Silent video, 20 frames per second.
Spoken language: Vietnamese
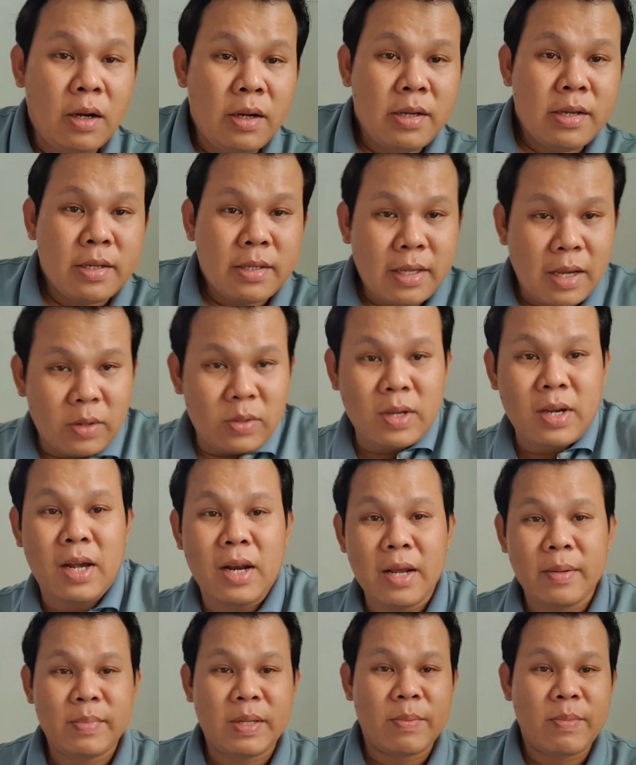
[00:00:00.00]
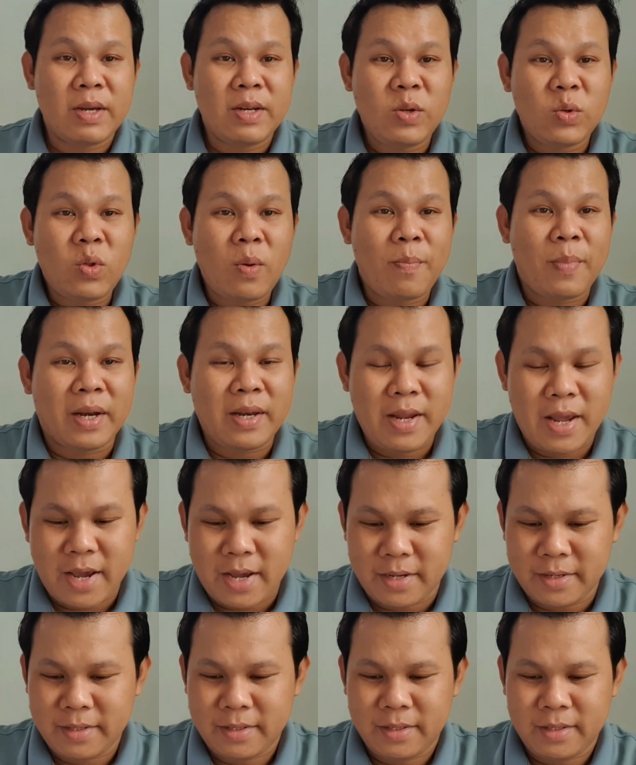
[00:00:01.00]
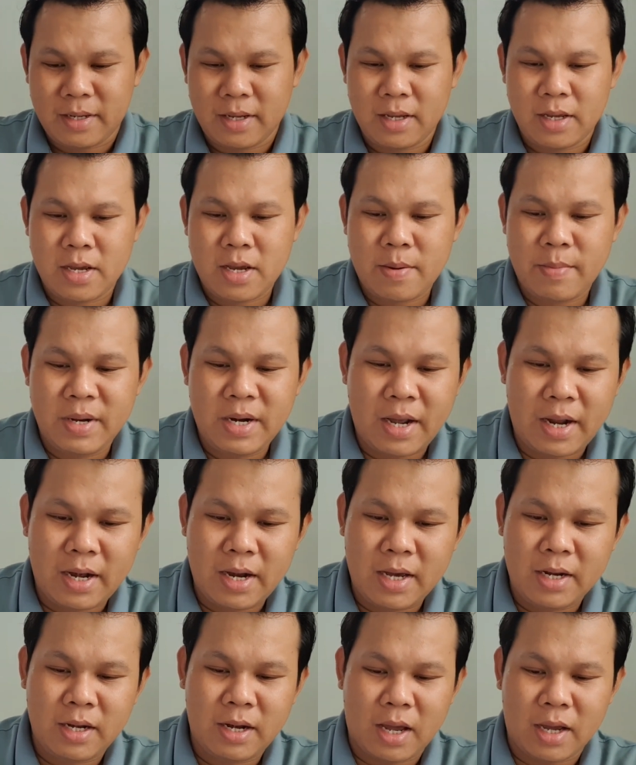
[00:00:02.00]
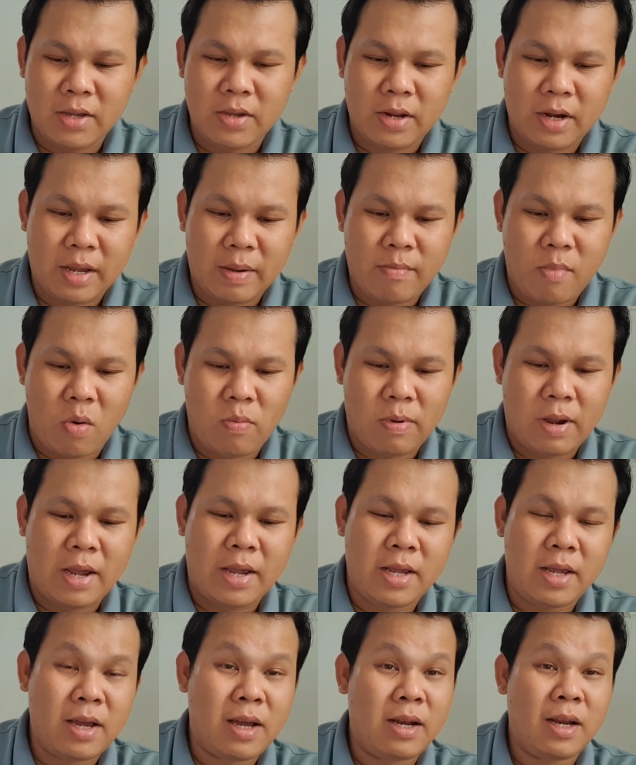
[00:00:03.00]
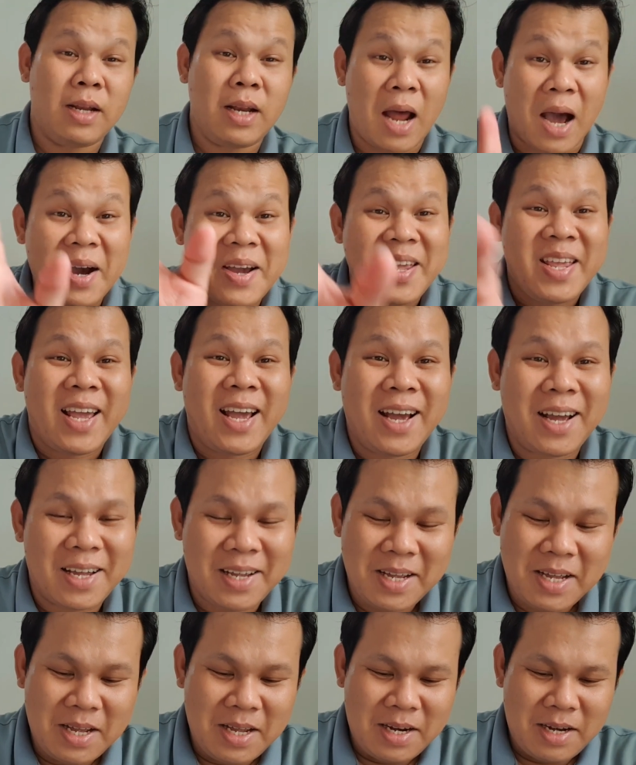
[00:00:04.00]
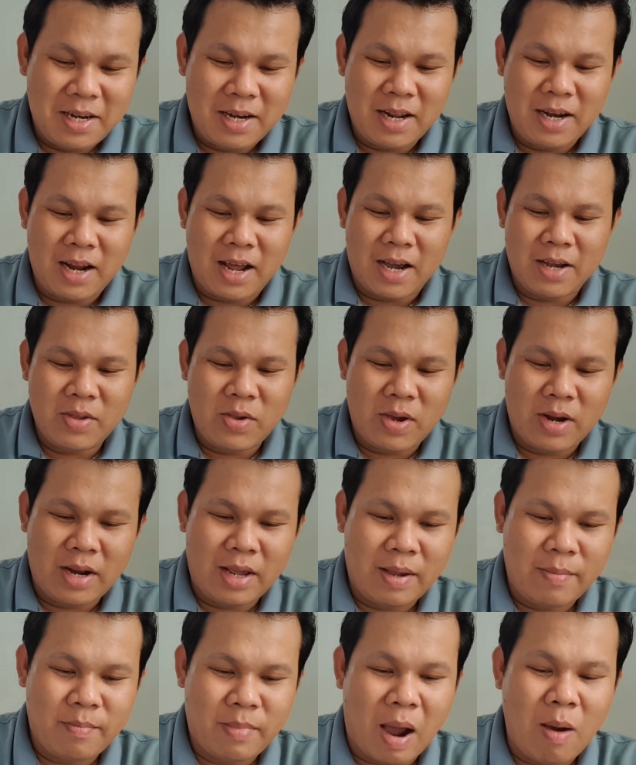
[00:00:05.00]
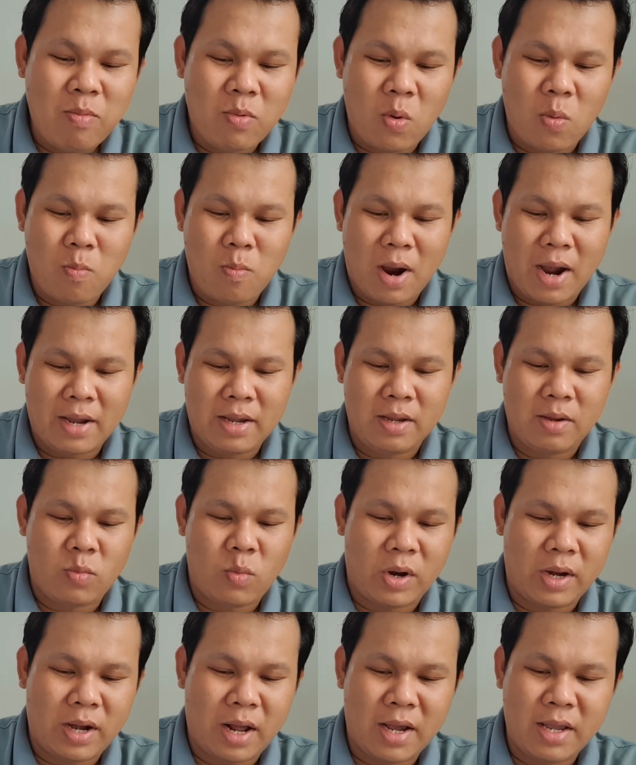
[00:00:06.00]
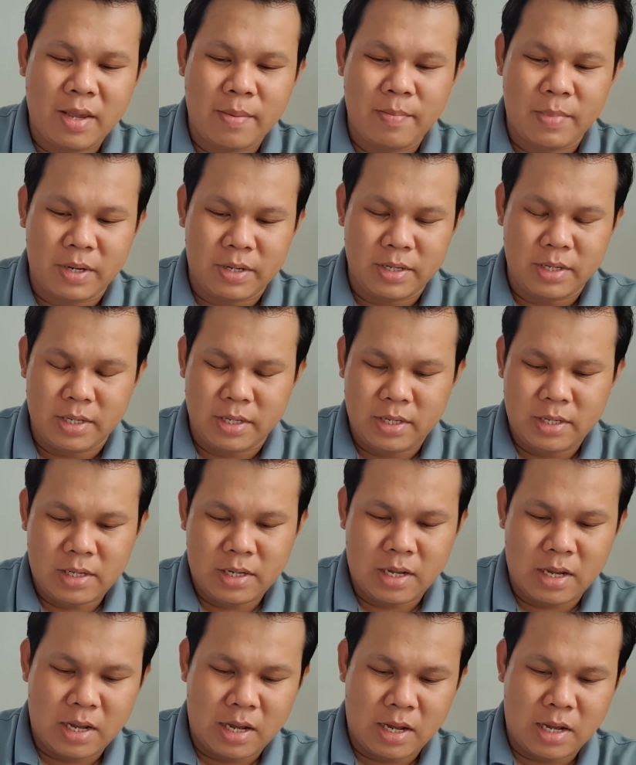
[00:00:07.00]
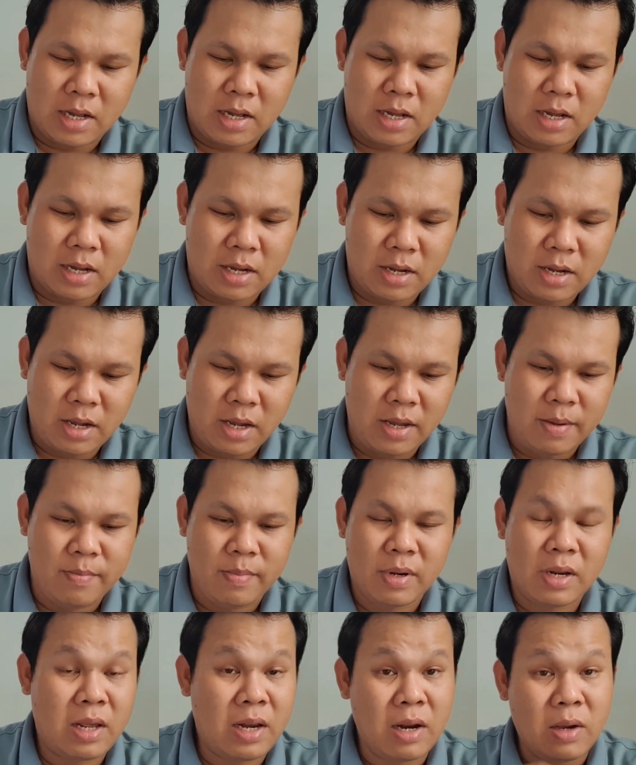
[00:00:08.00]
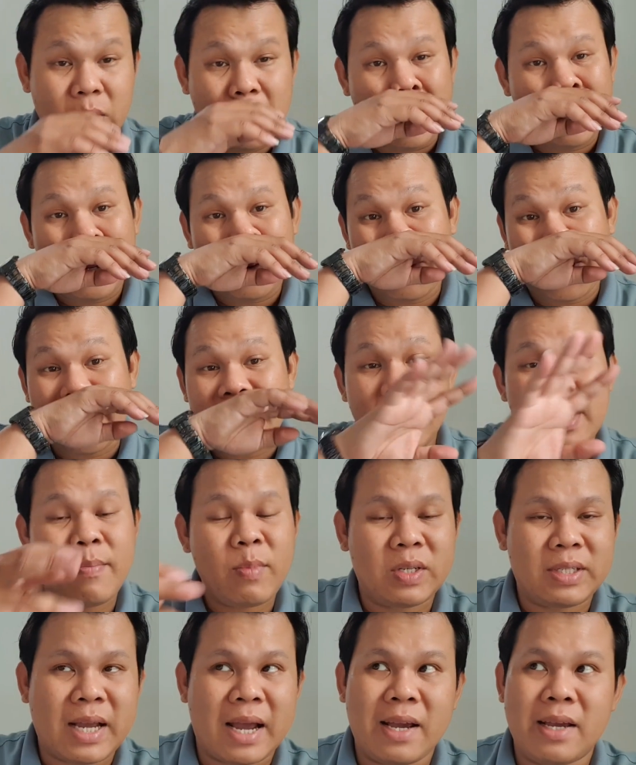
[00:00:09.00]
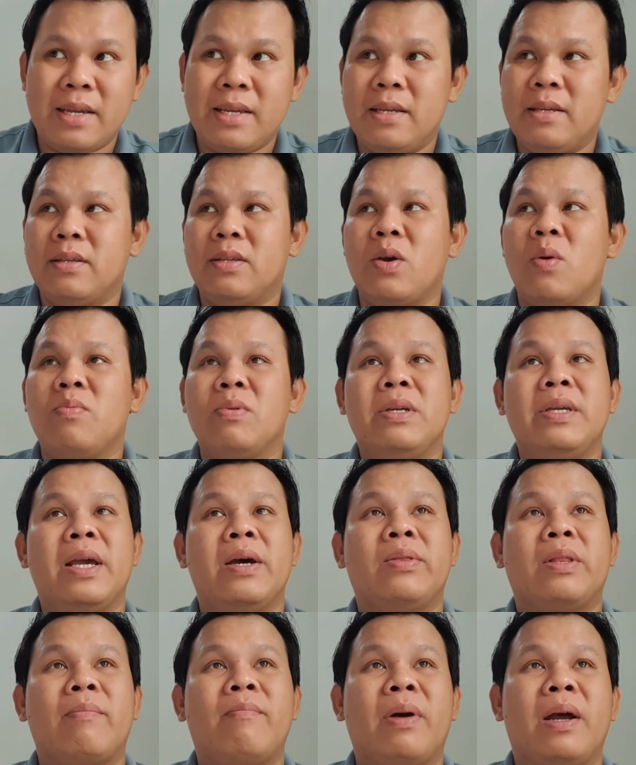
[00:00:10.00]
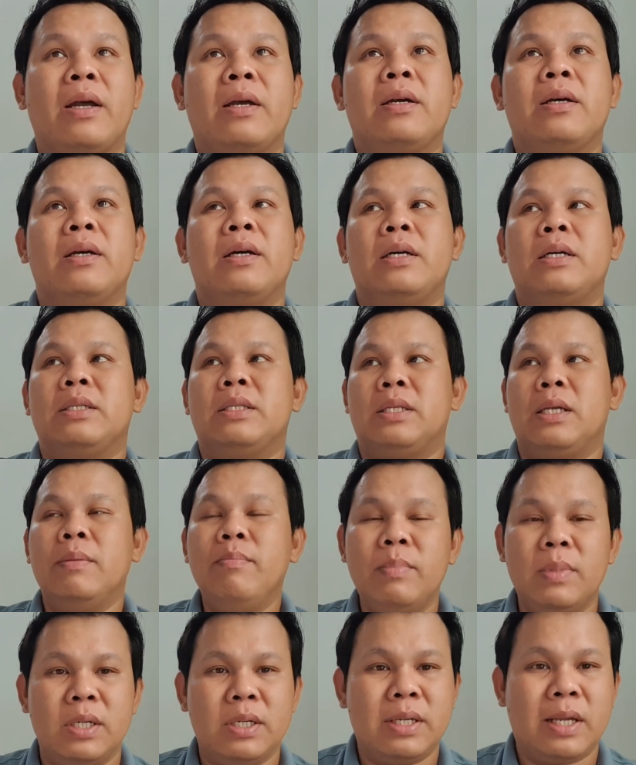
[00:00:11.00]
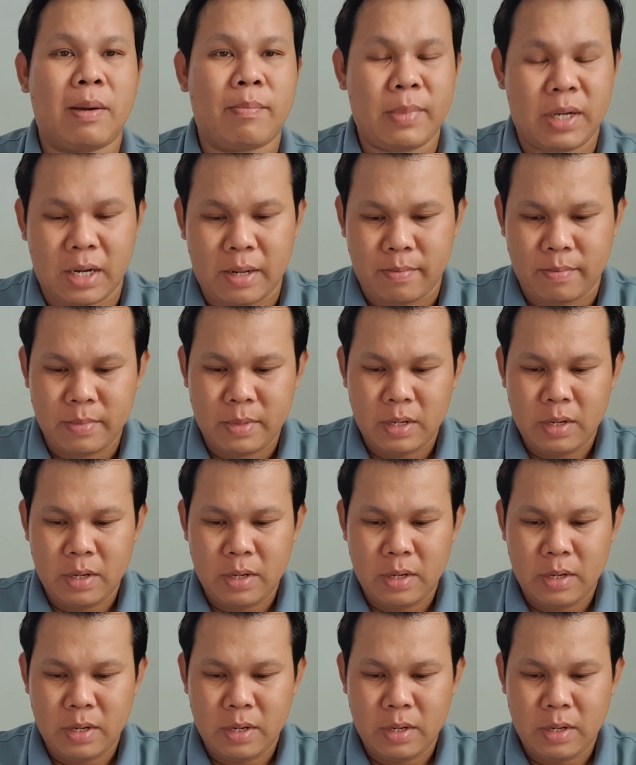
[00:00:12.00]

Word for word: Rồi, chào tất cả anh em xem kênh YouTube Mạnh nha. Thì à, bữa nay lên lại cho anh em một cái à, lên lợi nha. Lên lợi cho anh em ốc cục máy quay thái 110 à, ghim thì nói chung là quay ghim nó xài chung với nhau tầm khoảng 90 à, trăm anh em.